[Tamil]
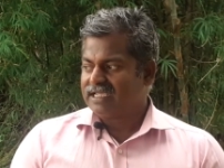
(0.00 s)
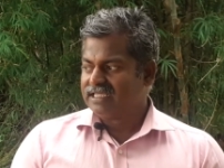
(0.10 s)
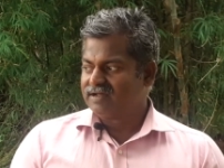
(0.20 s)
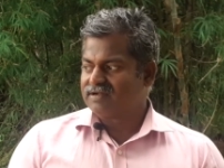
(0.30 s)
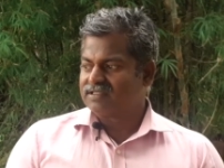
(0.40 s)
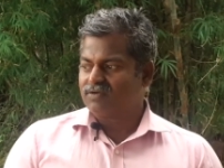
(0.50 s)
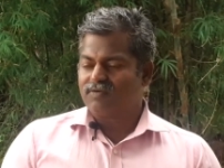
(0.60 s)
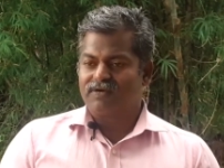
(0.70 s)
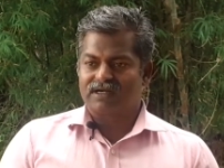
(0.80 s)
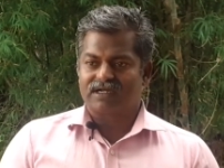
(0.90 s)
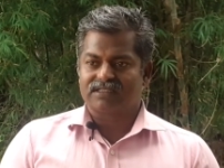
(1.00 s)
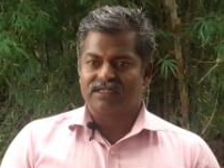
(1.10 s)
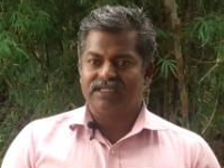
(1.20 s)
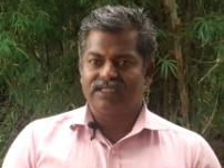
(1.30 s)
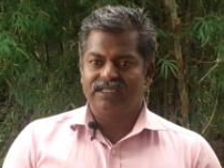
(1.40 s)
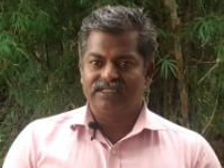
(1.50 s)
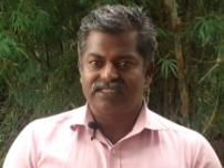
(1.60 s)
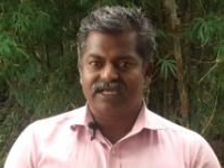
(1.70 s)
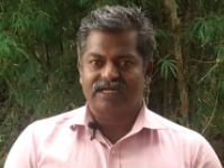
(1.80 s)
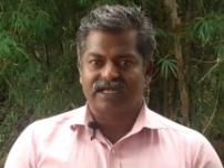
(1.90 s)
இதை வந்து ஒவ்வொரு ரகத்துலையும்
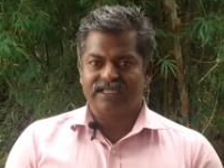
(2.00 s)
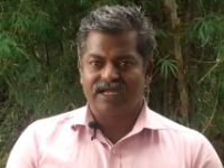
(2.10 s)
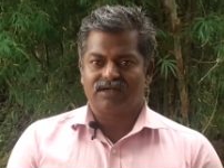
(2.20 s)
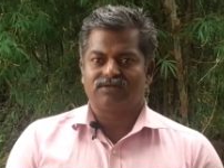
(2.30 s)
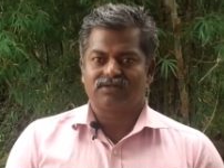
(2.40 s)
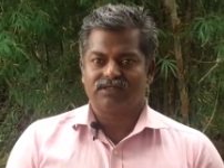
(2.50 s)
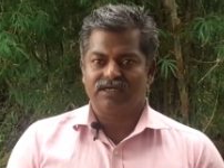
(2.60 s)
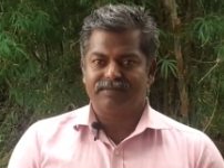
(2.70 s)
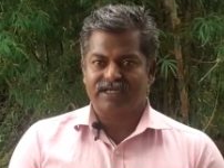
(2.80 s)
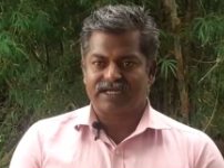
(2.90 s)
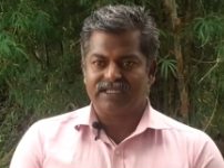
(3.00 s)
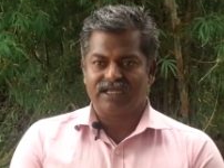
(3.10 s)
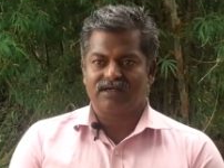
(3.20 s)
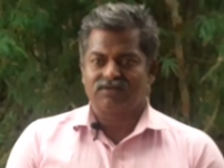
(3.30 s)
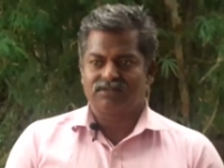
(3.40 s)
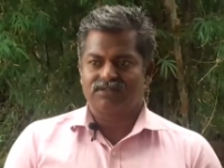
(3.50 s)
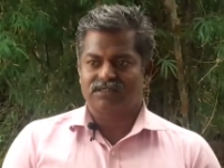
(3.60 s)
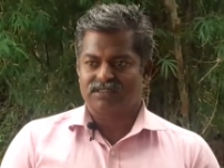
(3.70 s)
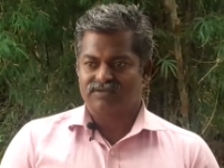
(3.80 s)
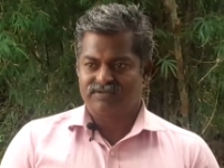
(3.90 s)
ஈஸியாக கையாளணும் எளிமையாக
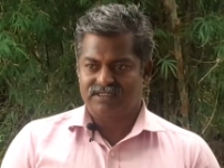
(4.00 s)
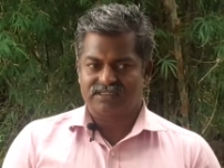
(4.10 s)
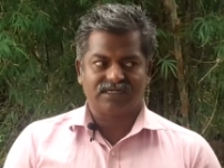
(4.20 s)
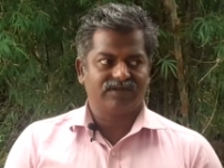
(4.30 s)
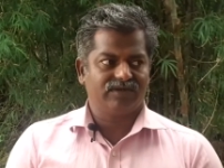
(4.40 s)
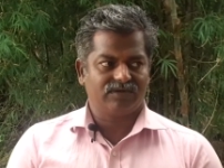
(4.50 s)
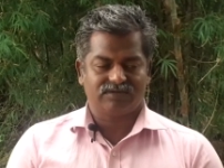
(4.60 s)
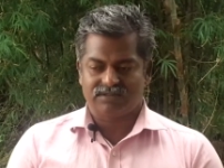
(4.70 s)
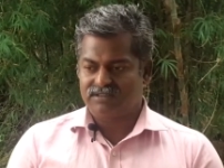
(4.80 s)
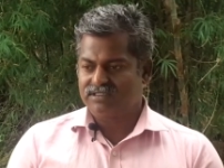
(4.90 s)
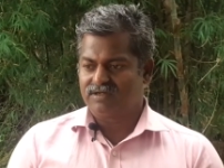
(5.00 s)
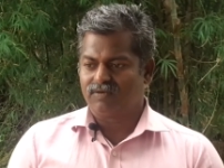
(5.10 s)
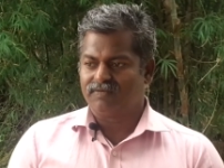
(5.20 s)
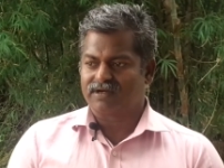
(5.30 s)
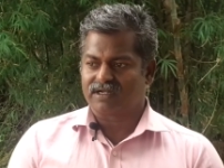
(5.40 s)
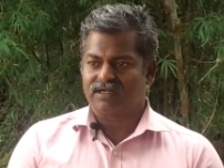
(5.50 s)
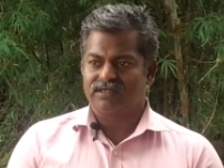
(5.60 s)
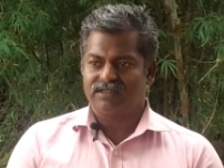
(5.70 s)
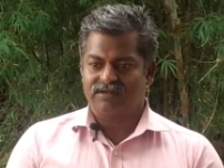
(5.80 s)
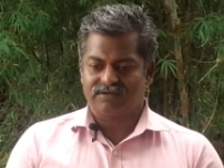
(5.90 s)
கையாளணுன்ற விதத்துலையும் இந்த ஒவ்வொரு
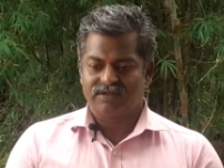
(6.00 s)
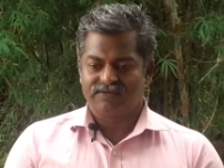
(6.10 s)
ரகங்களையும்